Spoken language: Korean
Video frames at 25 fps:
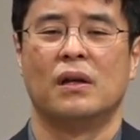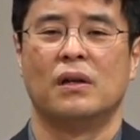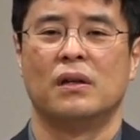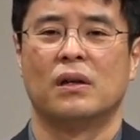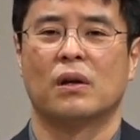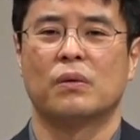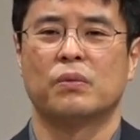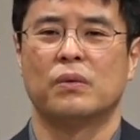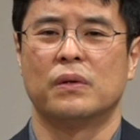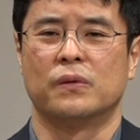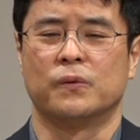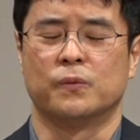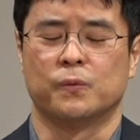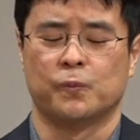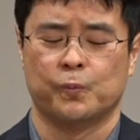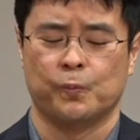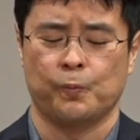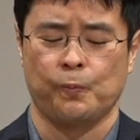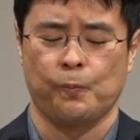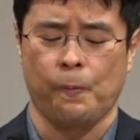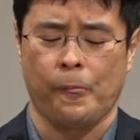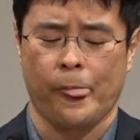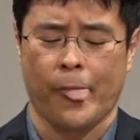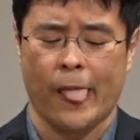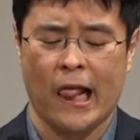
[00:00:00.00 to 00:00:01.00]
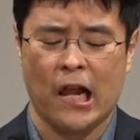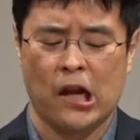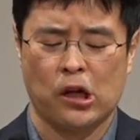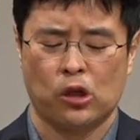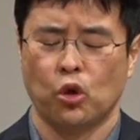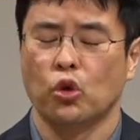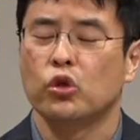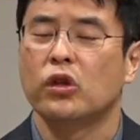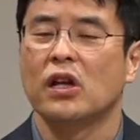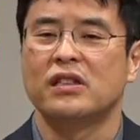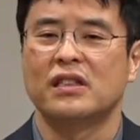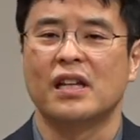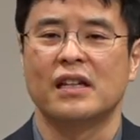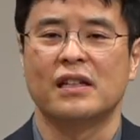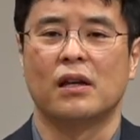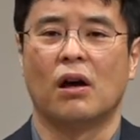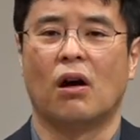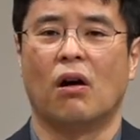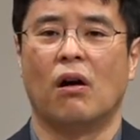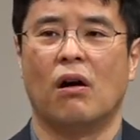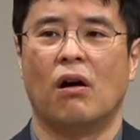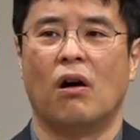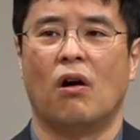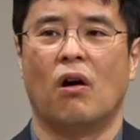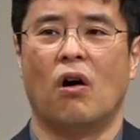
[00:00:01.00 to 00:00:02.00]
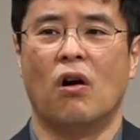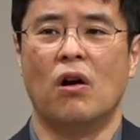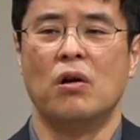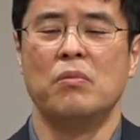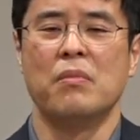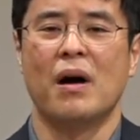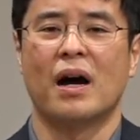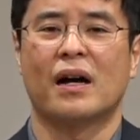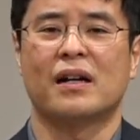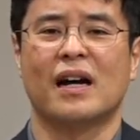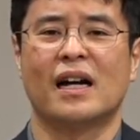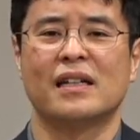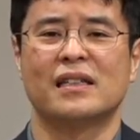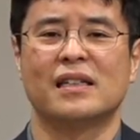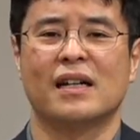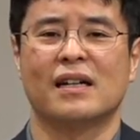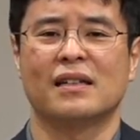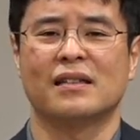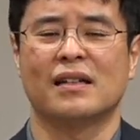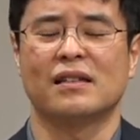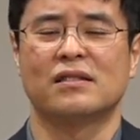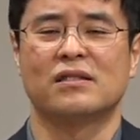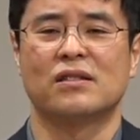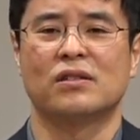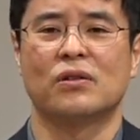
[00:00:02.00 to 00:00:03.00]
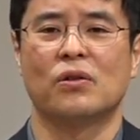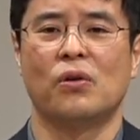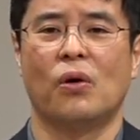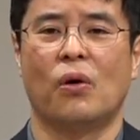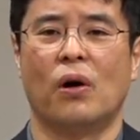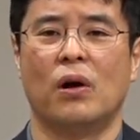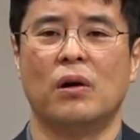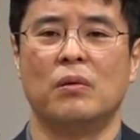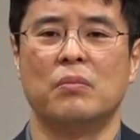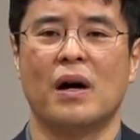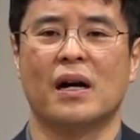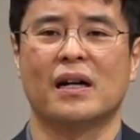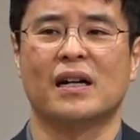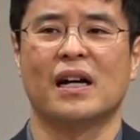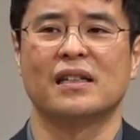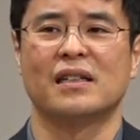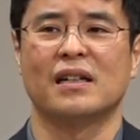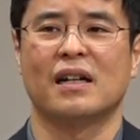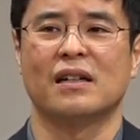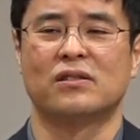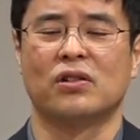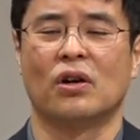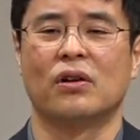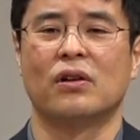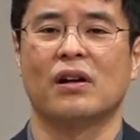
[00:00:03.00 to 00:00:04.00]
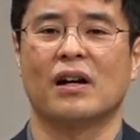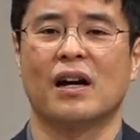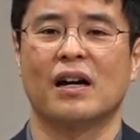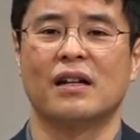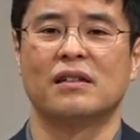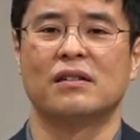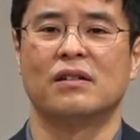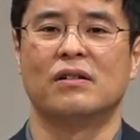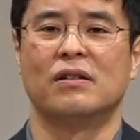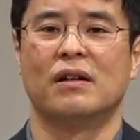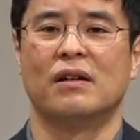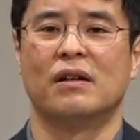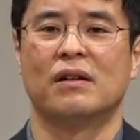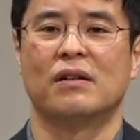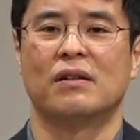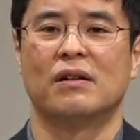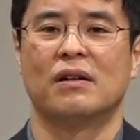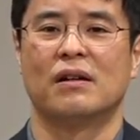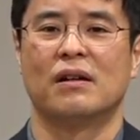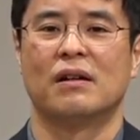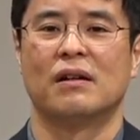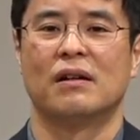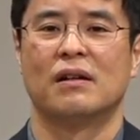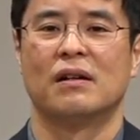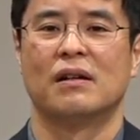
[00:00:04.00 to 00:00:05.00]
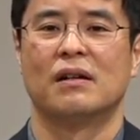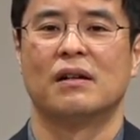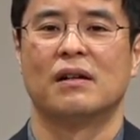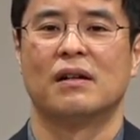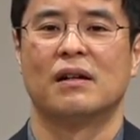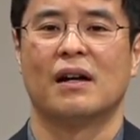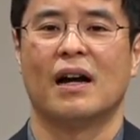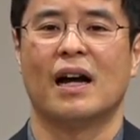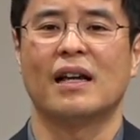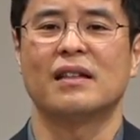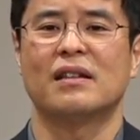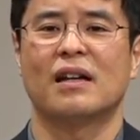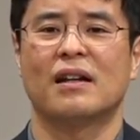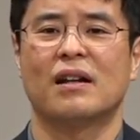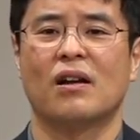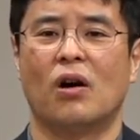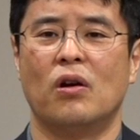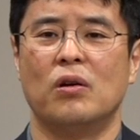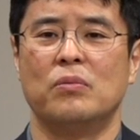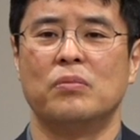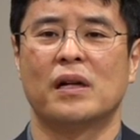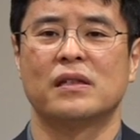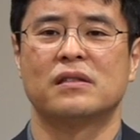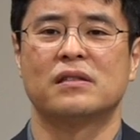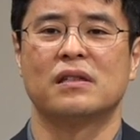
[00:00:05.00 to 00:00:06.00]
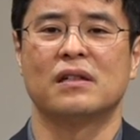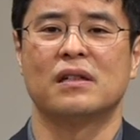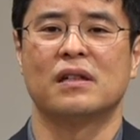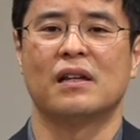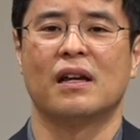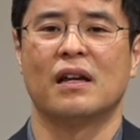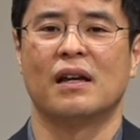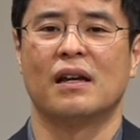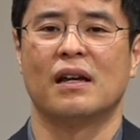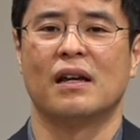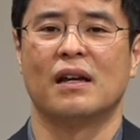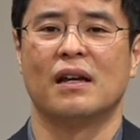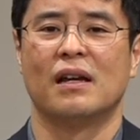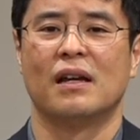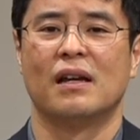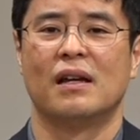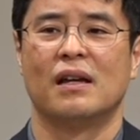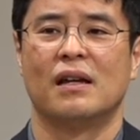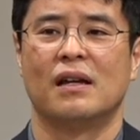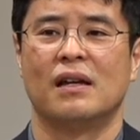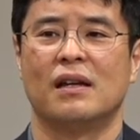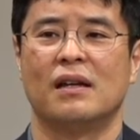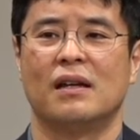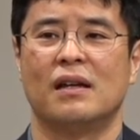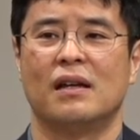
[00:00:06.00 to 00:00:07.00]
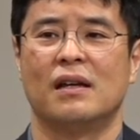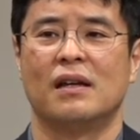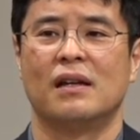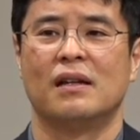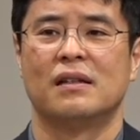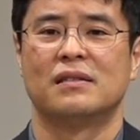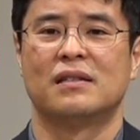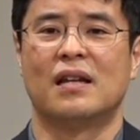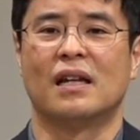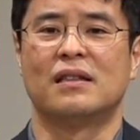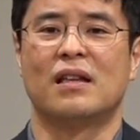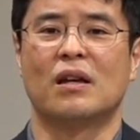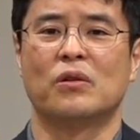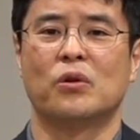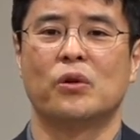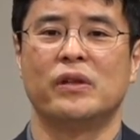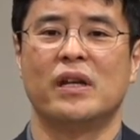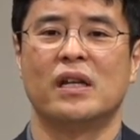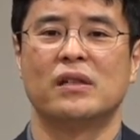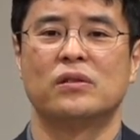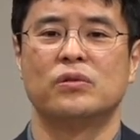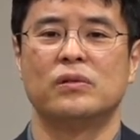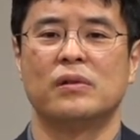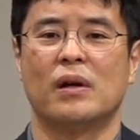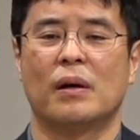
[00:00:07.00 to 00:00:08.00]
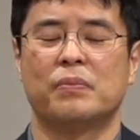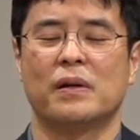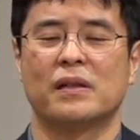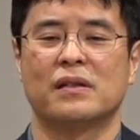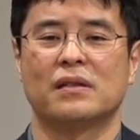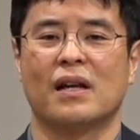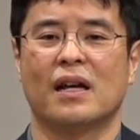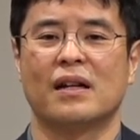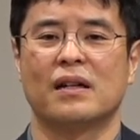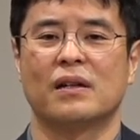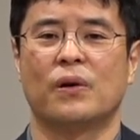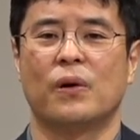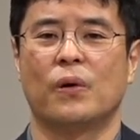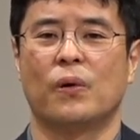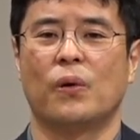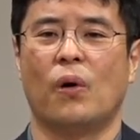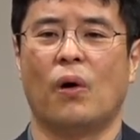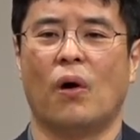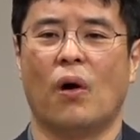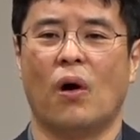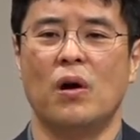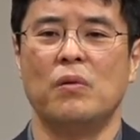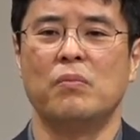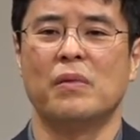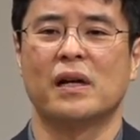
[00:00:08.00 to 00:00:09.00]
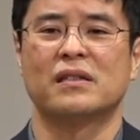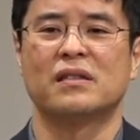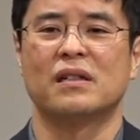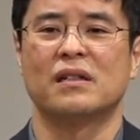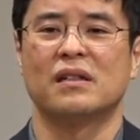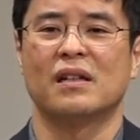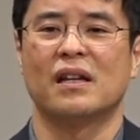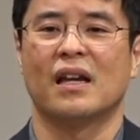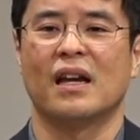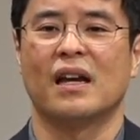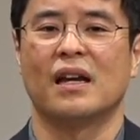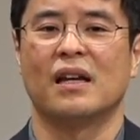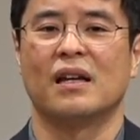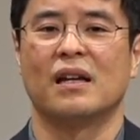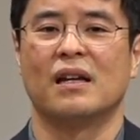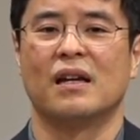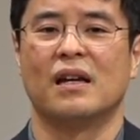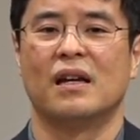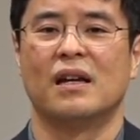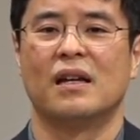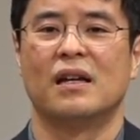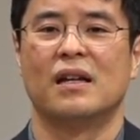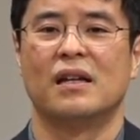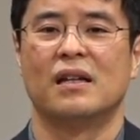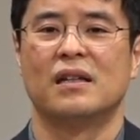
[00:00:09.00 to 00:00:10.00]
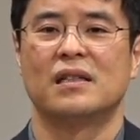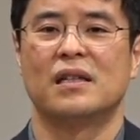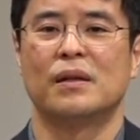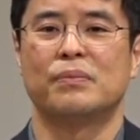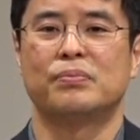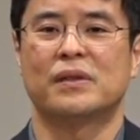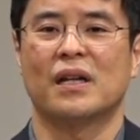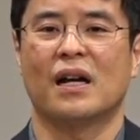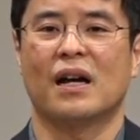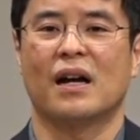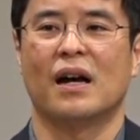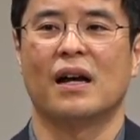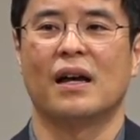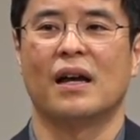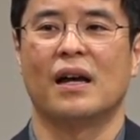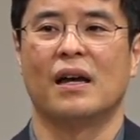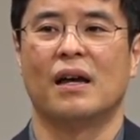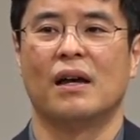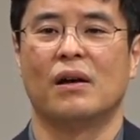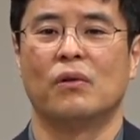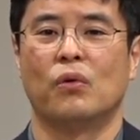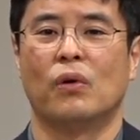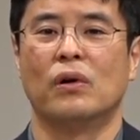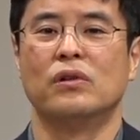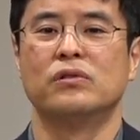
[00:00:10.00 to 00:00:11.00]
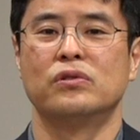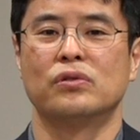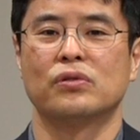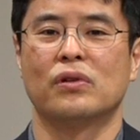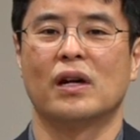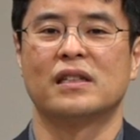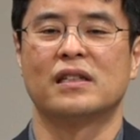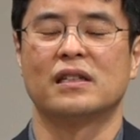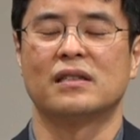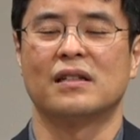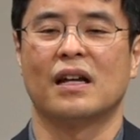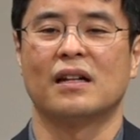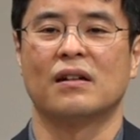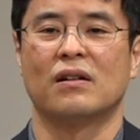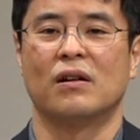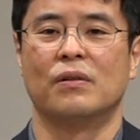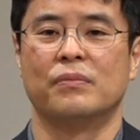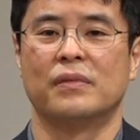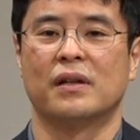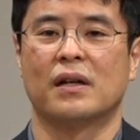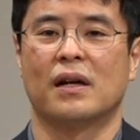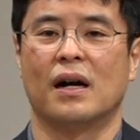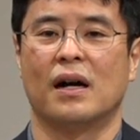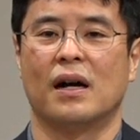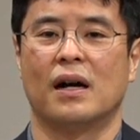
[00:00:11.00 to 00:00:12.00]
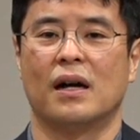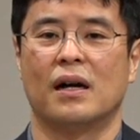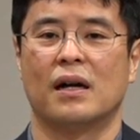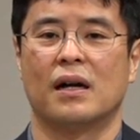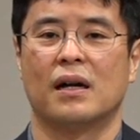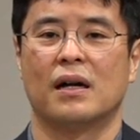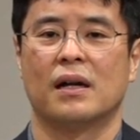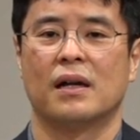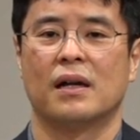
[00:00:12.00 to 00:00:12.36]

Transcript: 여러분, 도대체 얼마까지가 사치고 얼마까지가 절약하는 거예요? 한 달에 얼마 쓰는 게 제대로 예수님 앞에서 사는 거고, 얼마 쓰는 게 십자가의 원수같이 사는 겁니까?